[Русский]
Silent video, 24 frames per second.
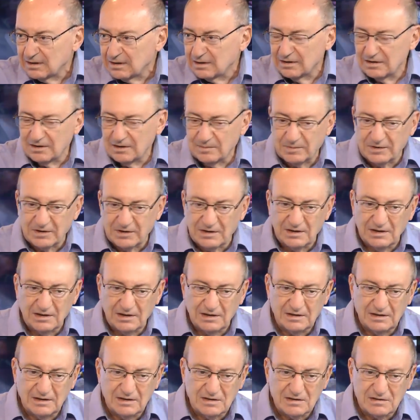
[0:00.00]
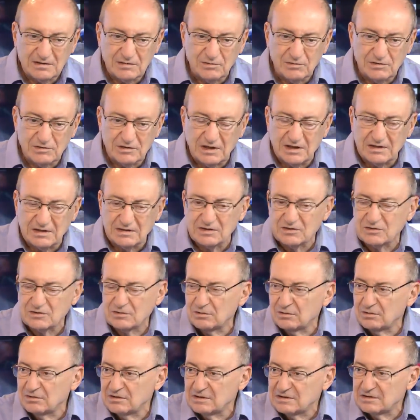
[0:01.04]
И параллельно не исключается,
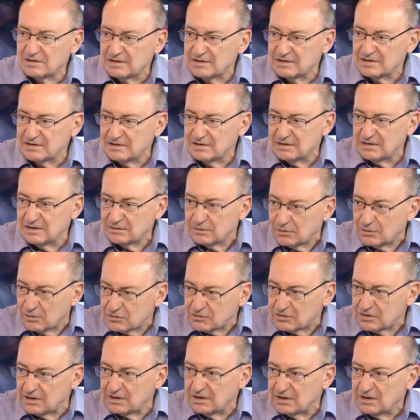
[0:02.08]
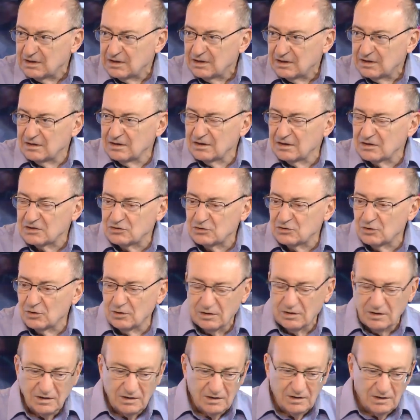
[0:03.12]
что и с Россией тоже нечто
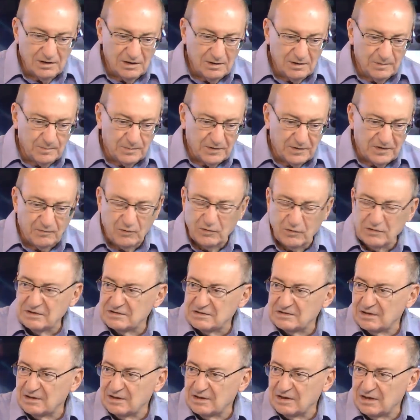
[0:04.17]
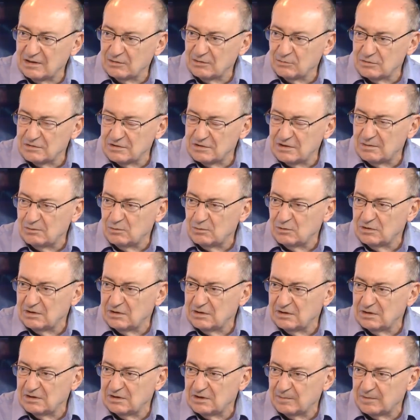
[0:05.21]
Э, проводится на эту тему.
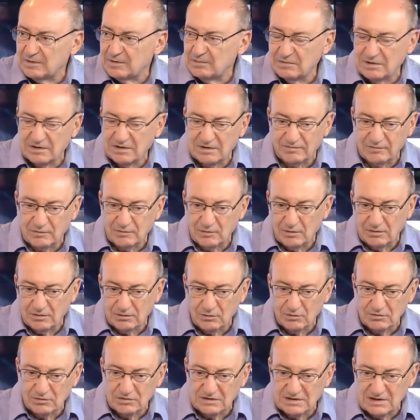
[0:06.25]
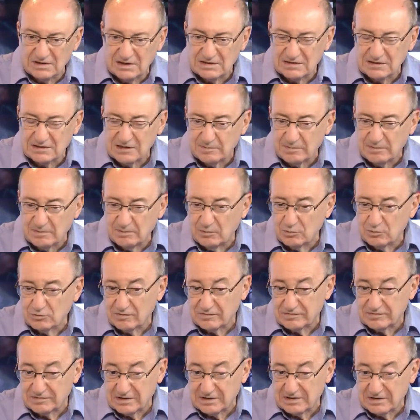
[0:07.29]
И, например, в то, тот же Зеленский, по-моему, уже
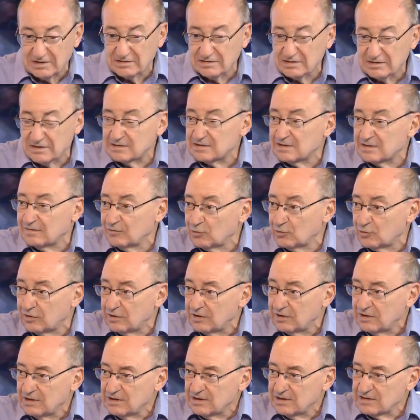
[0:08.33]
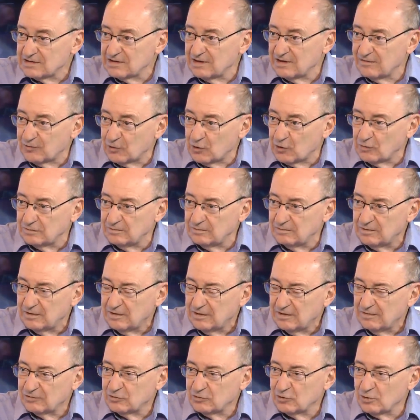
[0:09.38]
встретился с, Лавро, с Лавровым
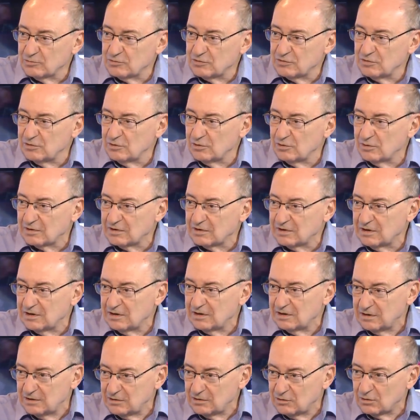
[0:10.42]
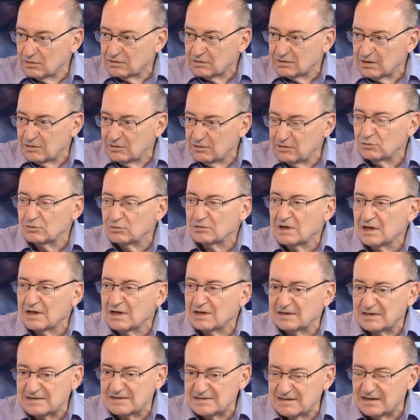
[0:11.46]
в том же Нью-Йорке. Идет, идет
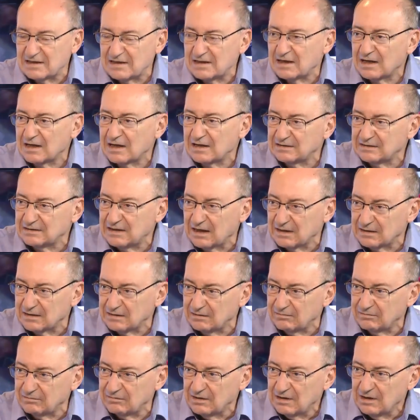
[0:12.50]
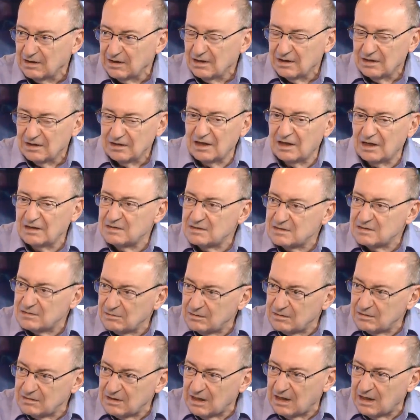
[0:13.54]
какая-то серия контактов. Я не
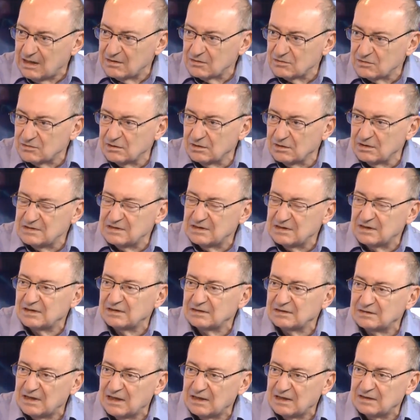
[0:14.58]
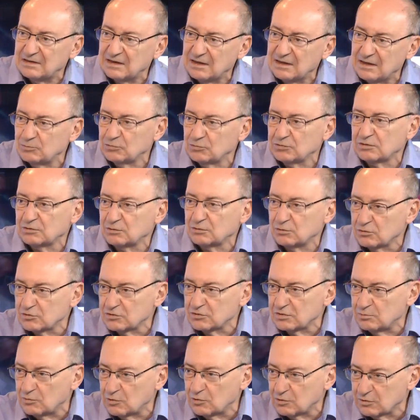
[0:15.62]
исключаю, что эти контакты кому-то тоже
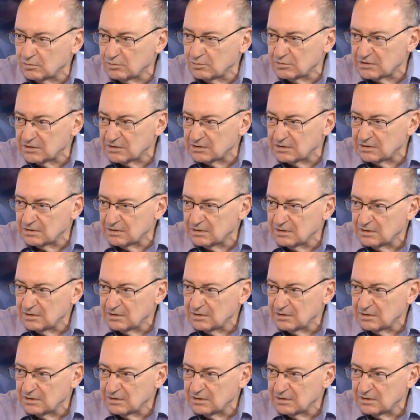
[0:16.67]
могут мешать.